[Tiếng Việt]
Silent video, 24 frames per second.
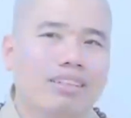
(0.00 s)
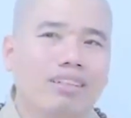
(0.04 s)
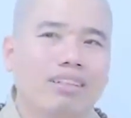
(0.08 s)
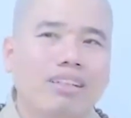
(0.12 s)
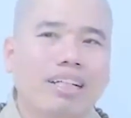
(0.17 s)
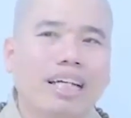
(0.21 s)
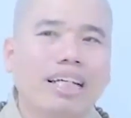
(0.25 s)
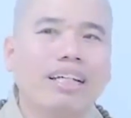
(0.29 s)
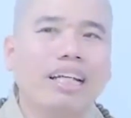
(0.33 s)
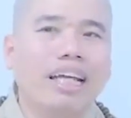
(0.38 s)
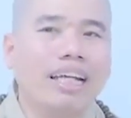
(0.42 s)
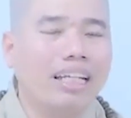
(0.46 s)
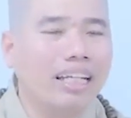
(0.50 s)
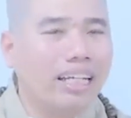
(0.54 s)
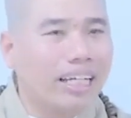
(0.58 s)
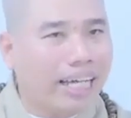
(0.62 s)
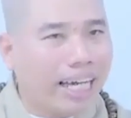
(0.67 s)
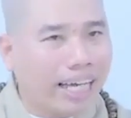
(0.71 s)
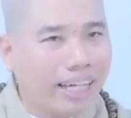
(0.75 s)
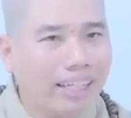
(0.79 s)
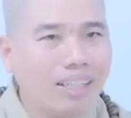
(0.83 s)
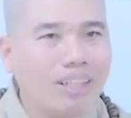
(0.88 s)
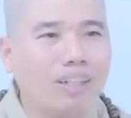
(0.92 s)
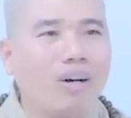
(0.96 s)
đó, cái này là
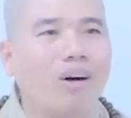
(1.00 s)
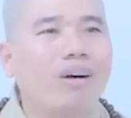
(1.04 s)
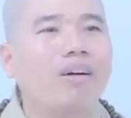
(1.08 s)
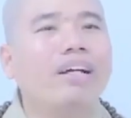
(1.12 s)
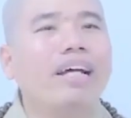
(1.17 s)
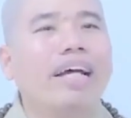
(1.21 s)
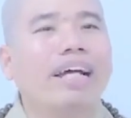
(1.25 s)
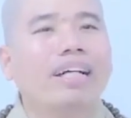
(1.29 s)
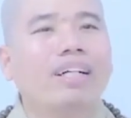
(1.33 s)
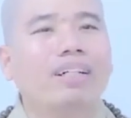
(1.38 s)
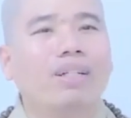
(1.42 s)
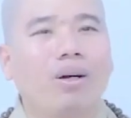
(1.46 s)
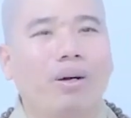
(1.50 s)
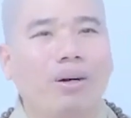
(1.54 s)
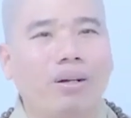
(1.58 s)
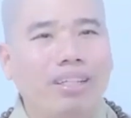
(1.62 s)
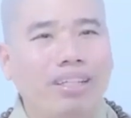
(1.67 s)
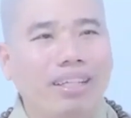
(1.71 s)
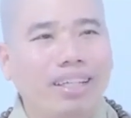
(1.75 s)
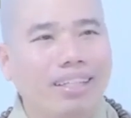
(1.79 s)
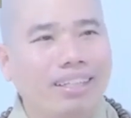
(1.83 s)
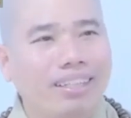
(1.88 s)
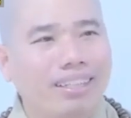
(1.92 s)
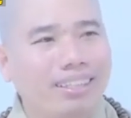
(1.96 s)
cái rõ ràng rồi còn
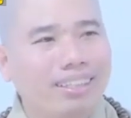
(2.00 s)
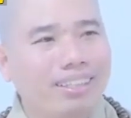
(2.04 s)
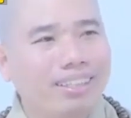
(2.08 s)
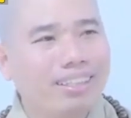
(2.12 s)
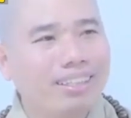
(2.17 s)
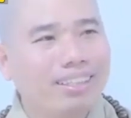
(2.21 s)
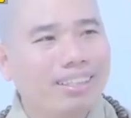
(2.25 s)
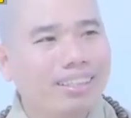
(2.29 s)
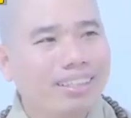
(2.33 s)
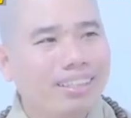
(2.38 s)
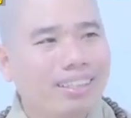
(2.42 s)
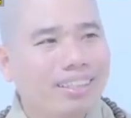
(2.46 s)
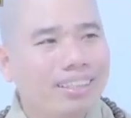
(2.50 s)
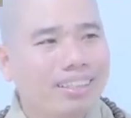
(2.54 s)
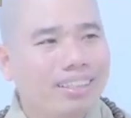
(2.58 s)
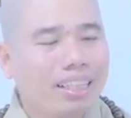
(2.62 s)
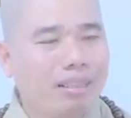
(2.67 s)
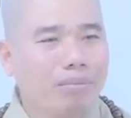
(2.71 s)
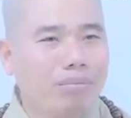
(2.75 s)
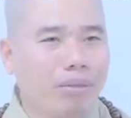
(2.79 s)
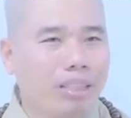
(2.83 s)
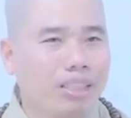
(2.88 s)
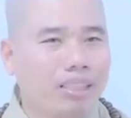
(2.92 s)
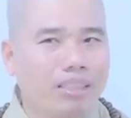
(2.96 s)
cái gì nữa
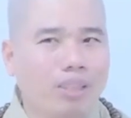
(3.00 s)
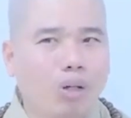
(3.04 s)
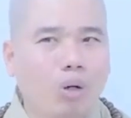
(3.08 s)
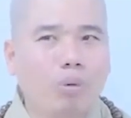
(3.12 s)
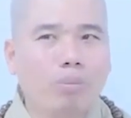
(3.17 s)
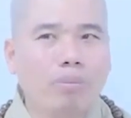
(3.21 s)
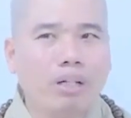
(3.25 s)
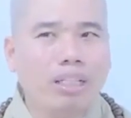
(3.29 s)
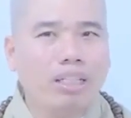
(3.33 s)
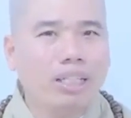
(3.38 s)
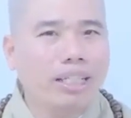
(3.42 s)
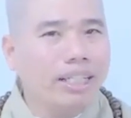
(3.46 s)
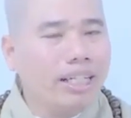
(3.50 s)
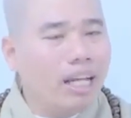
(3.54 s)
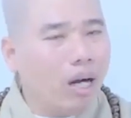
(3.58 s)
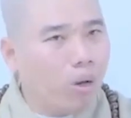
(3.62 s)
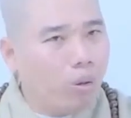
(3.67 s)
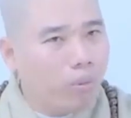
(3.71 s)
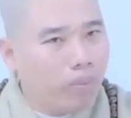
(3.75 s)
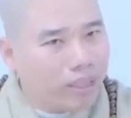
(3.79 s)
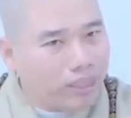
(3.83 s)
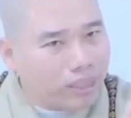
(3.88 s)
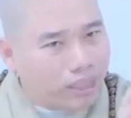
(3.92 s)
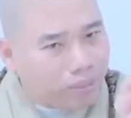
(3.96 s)
nên mình tu mình đi
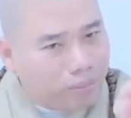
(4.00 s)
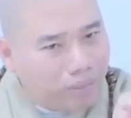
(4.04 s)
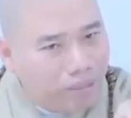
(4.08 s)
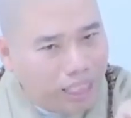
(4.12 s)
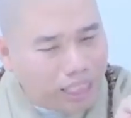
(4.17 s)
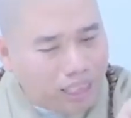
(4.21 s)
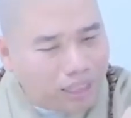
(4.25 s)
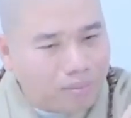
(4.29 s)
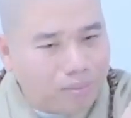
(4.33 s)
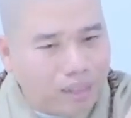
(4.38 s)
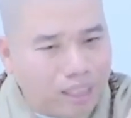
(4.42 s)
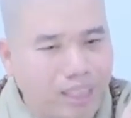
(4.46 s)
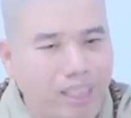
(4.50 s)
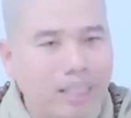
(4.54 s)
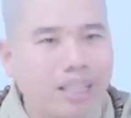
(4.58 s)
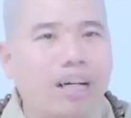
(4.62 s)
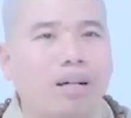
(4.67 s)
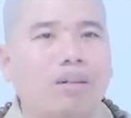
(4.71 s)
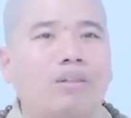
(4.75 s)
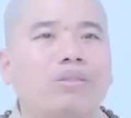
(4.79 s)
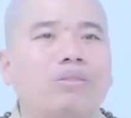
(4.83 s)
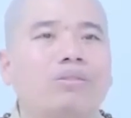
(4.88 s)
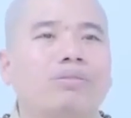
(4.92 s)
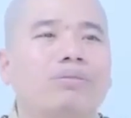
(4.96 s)
đâu mình sẽ biết mình đi
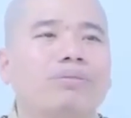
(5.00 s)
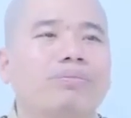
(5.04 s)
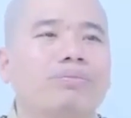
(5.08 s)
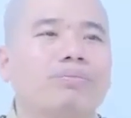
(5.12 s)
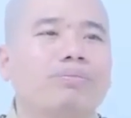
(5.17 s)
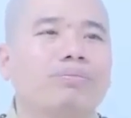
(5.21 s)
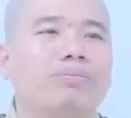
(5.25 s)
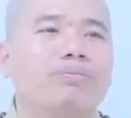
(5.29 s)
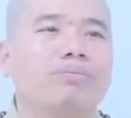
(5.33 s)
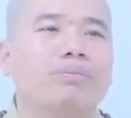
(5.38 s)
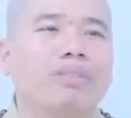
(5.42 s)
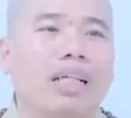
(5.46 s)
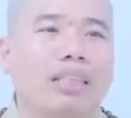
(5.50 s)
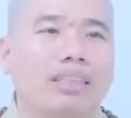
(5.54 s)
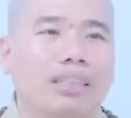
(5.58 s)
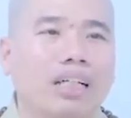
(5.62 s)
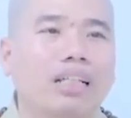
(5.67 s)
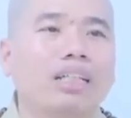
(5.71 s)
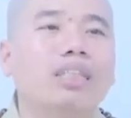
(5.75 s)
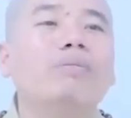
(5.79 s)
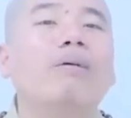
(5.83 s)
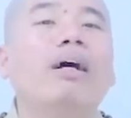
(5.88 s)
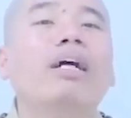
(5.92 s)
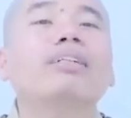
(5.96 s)
đâu là
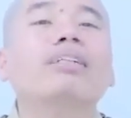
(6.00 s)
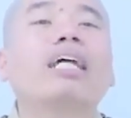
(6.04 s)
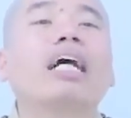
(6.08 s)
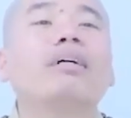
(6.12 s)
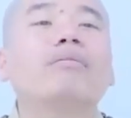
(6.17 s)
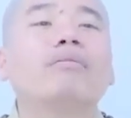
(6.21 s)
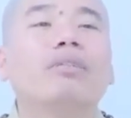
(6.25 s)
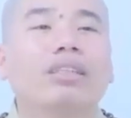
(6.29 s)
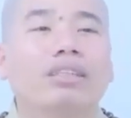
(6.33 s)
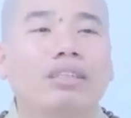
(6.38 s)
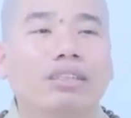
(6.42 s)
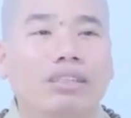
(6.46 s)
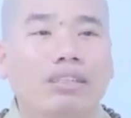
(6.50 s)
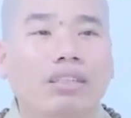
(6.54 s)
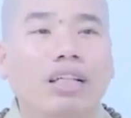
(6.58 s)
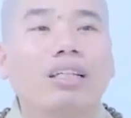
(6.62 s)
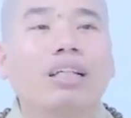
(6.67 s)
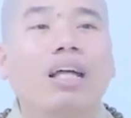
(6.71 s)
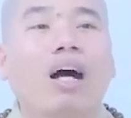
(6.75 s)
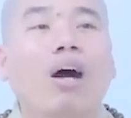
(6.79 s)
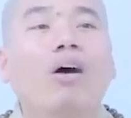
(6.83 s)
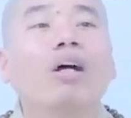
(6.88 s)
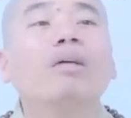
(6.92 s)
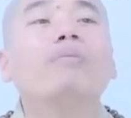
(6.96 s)
tự bản thân mình
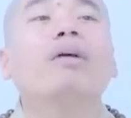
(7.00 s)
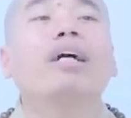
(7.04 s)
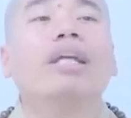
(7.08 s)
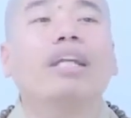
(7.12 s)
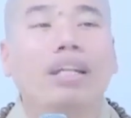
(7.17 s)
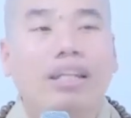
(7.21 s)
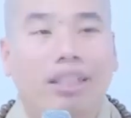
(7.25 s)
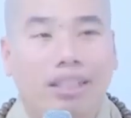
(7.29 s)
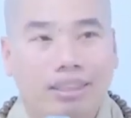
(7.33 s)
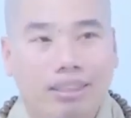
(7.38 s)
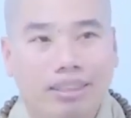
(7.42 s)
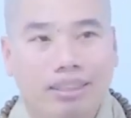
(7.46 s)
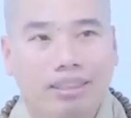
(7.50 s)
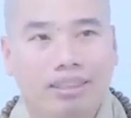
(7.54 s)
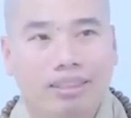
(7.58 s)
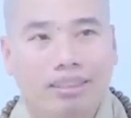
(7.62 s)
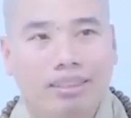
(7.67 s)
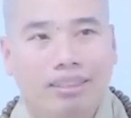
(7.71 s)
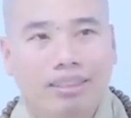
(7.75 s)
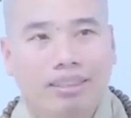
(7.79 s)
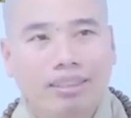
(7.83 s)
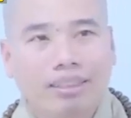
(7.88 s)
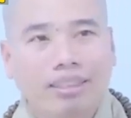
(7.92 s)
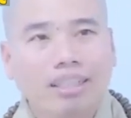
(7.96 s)
nên hỏi mình á
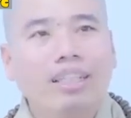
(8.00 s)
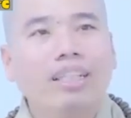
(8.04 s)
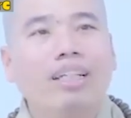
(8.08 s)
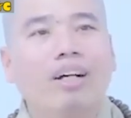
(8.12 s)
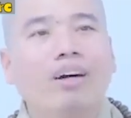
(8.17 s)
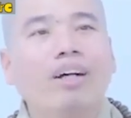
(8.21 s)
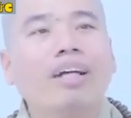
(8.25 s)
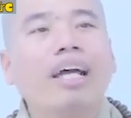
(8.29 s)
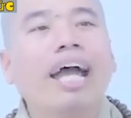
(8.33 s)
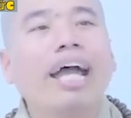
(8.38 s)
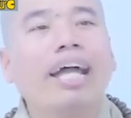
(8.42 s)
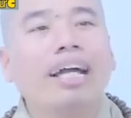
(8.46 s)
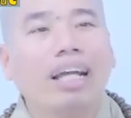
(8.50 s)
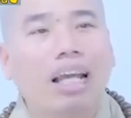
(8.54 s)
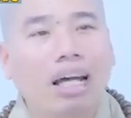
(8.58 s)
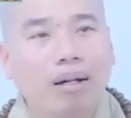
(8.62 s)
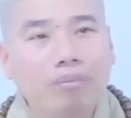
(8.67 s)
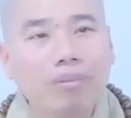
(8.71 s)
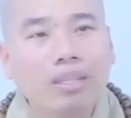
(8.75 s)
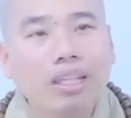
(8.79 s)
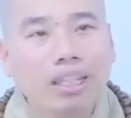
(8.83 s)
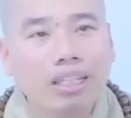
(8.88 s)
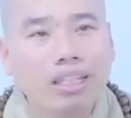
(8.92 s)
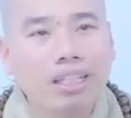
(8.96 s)
chứ đi hỏi ai
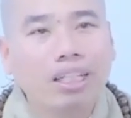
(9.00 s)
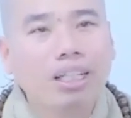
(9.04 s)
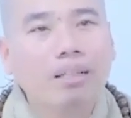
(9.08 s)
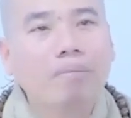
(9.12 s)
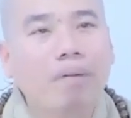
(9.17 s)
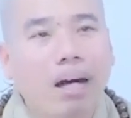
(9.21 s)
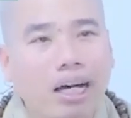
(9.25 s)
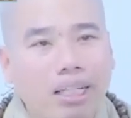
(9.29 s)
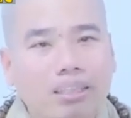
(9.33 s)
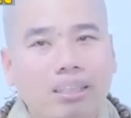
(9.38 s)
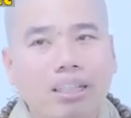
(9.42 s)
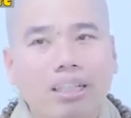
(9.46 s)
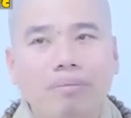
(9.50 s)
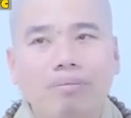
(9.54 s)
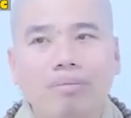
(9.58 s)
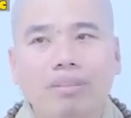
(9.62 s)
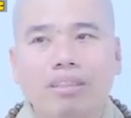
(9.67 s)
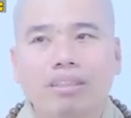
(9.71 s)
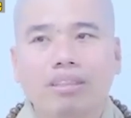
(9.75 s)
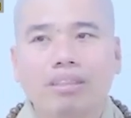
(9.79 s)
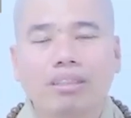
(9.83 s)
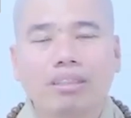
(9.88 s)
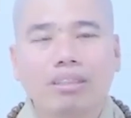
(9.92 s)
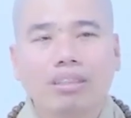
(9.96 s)
làm gì cho nó mệt thêm
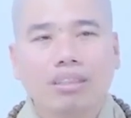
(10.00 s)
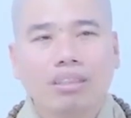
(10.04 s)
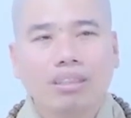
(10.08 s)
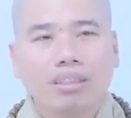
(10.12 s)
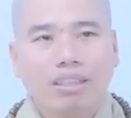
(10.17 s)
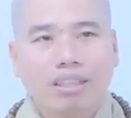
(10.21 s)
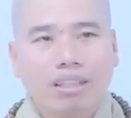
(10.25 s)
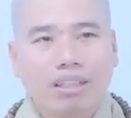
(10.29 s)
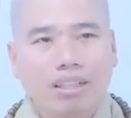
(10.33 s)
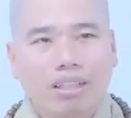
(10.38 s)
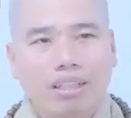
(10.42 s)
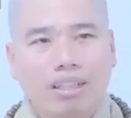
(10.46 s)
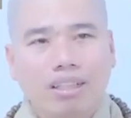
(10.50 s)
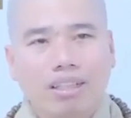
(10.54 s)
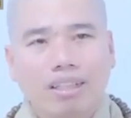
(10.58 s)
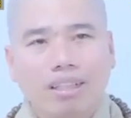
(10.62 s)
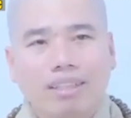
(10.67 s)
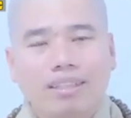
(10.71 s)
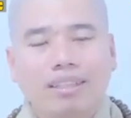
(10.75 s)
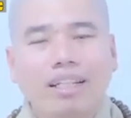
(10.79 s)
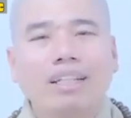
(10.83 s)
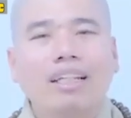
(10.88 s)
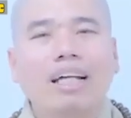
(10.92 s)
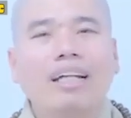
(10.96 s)
đó
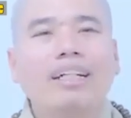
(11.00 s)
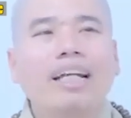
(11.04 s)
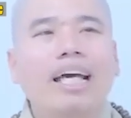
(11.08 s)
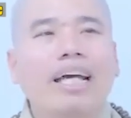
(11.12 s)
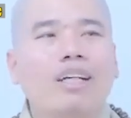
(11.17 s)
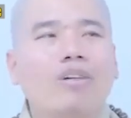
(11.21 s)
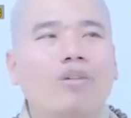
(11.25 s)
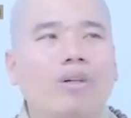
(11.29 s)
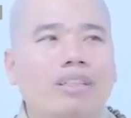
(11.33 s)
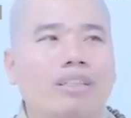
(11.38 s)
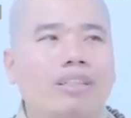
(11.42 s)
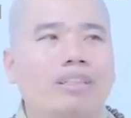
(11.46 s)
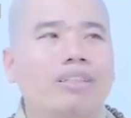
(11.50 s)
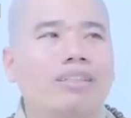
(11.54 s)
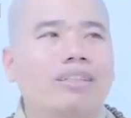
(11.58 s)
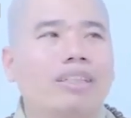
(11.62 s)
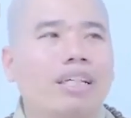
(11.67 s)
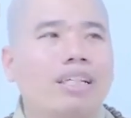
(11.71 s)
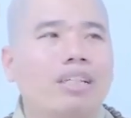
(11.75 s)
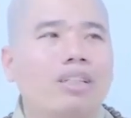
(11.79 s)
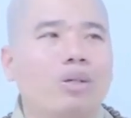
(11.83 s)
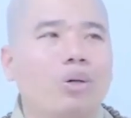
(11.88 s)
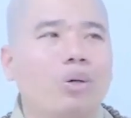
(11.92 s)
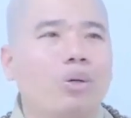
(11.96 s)
nên ở đây hòa thượng
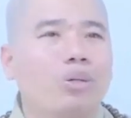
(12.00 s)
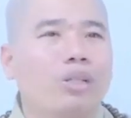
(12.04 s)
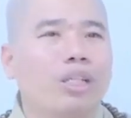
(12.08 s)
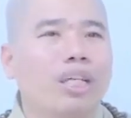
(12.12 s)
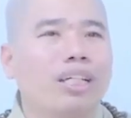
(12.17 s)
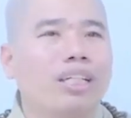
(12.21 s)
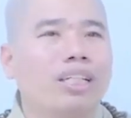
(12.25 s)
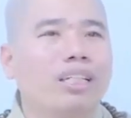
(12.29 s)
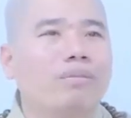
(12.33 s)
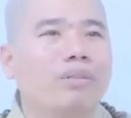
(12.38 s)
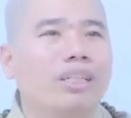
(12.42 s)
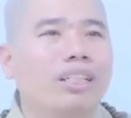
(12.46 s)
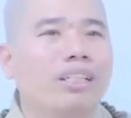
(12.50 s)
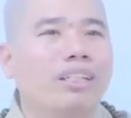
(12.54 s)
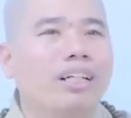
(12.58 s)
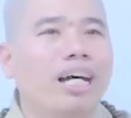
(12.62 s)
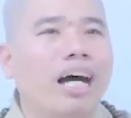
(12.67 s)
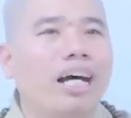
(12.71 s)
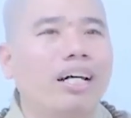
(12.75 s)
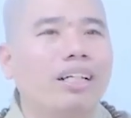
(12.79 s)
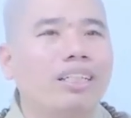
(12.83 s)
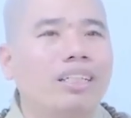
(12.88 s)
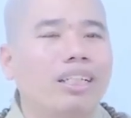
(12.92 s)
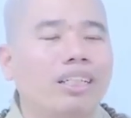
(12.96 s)
xây chùa chiền cho mình được
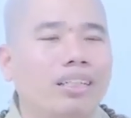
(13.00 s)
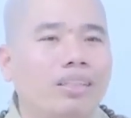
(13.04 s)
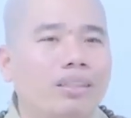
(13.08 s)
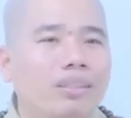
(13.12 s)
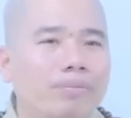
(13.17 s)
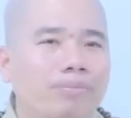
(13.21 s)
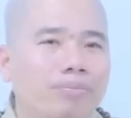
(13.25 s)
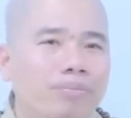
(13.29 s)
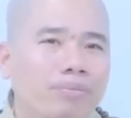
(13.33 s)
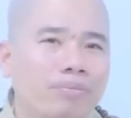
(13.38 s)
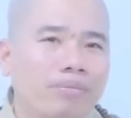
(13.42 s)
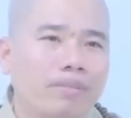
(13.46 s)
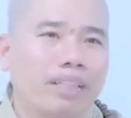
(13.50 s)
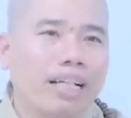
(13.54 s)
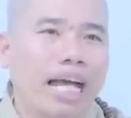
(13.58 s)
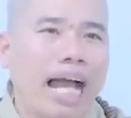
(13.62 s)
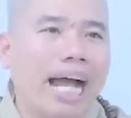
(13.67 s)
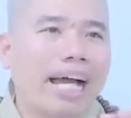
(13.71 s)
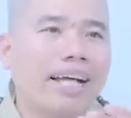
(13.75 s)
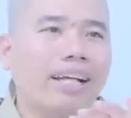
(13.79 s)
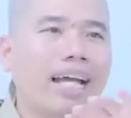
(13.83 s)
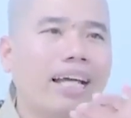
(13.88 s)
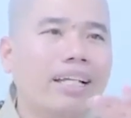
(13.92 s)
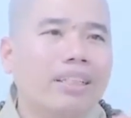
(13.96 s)
ở nha
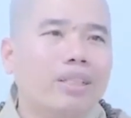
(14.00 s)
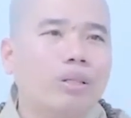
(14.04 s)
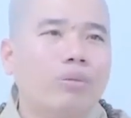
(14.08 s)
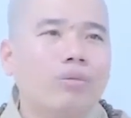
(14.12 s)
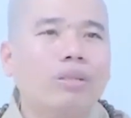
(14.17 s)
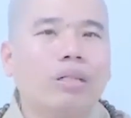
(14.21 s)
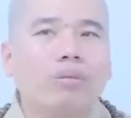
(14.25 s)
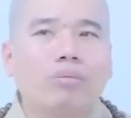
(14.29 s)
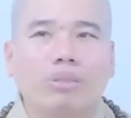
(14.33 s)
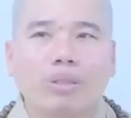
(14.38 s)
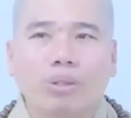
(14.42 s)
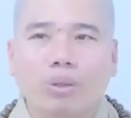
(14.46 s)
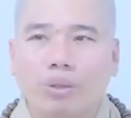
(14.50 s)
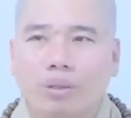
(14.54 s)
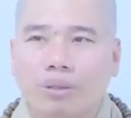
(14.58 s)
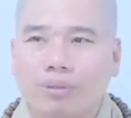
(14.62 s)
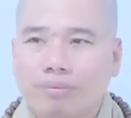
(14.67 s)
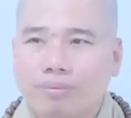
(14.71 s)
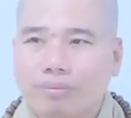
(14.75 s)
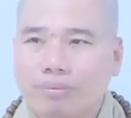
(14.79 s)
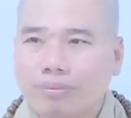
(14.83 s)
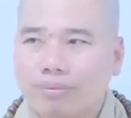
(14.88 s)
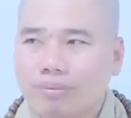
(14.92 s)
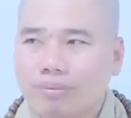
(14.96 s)
cả đại chúng trong chùa